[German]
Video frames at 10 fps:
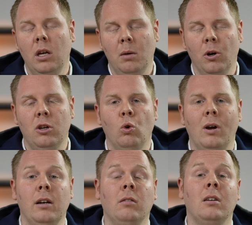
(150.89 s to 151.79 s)
Ich möchte
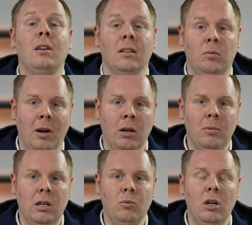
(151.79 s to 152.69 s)
nur gerne sehr
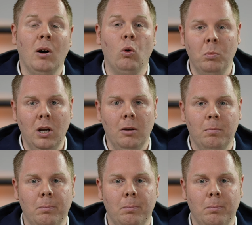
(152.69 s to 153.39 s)
transparent mit dem Thema umgehen.